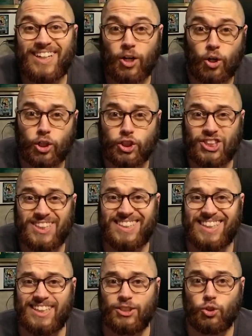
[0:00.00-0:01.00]
oggi
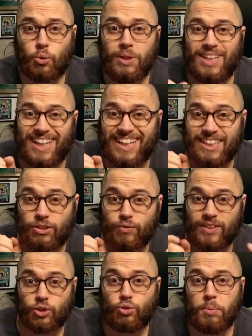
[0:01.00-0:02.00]
stesso quindi adesso
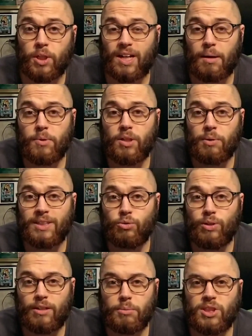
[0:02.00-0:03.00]
faccio subito il cambio di inquadratura e
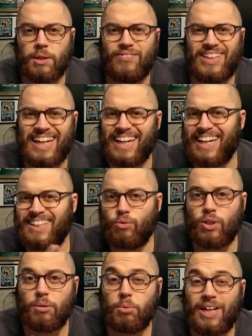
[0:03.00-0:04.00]
cominciamo a vedere le carte una
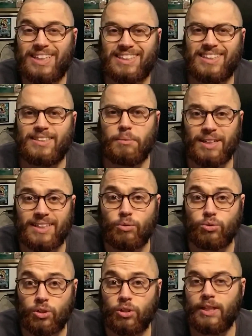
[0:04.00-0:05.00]
dopo l'altra senza perdere
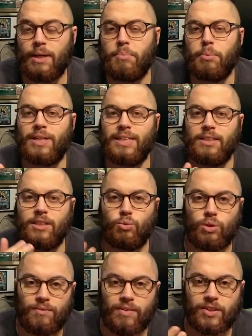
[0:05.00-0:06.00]
ulteriore tempo perché tanto è inutile
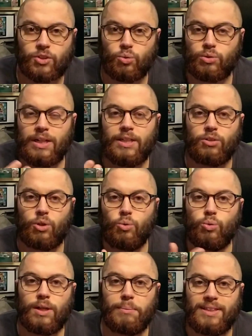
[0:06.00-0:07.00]
che faccio tutta l'intro
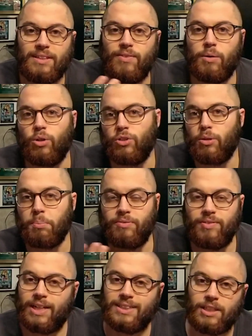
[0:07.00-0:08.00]
lunga per dirvi quello che sto per
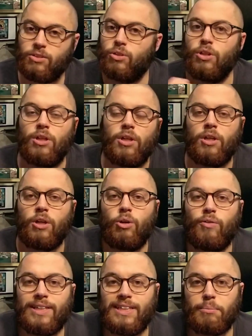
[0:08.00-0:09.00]
fare tanto lo
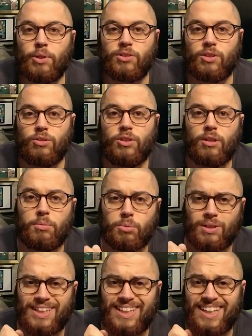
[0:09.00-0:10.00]
vedete pochi secondi dopo
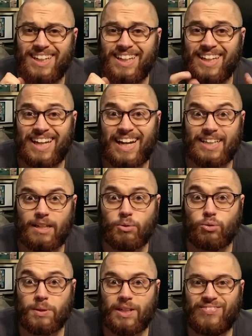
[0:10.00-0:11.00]
quindi andiamo
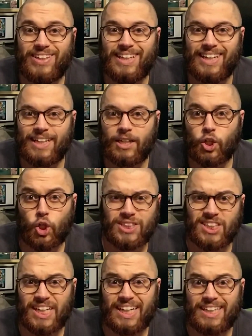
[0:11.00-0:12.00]
subito a vedere cosa c'è